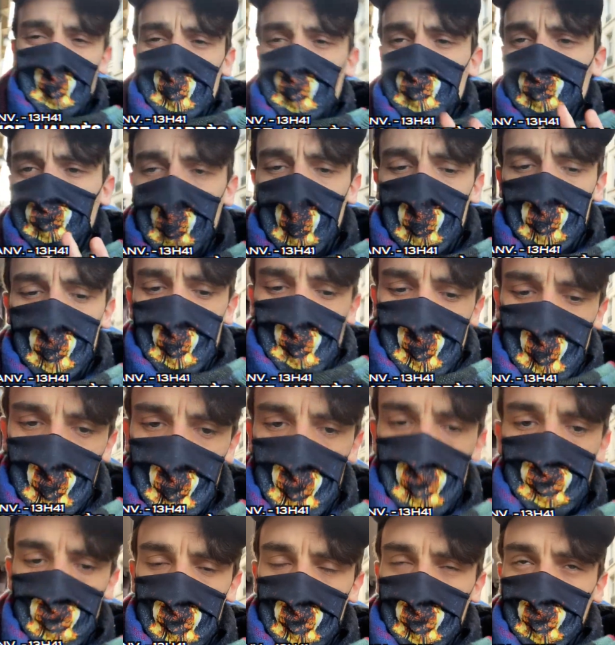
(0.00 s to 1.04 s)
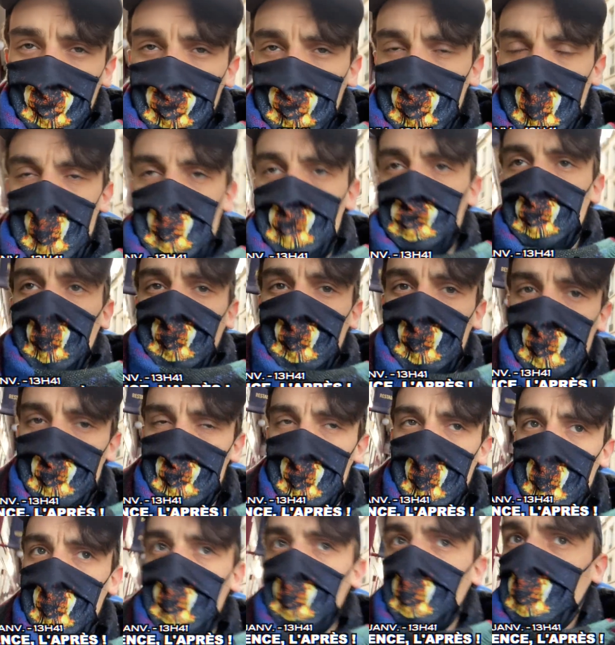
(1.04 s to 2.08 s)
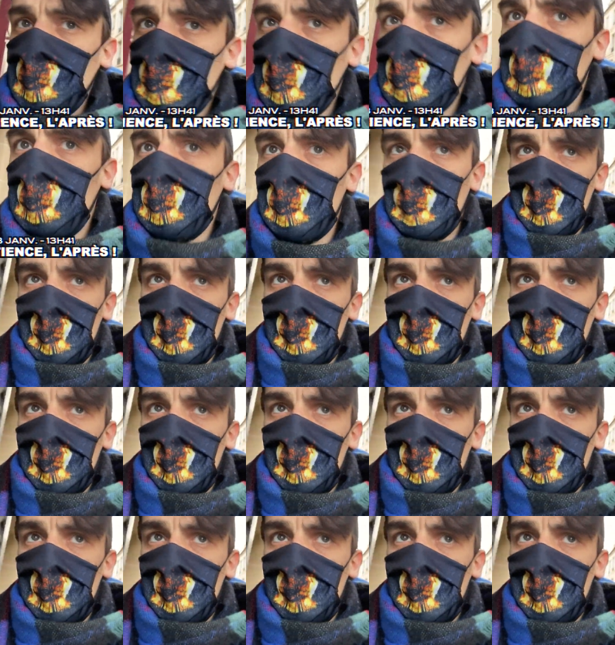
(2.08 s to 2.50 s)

Je vous l'avais dit, je ne vous parle pas des spectacles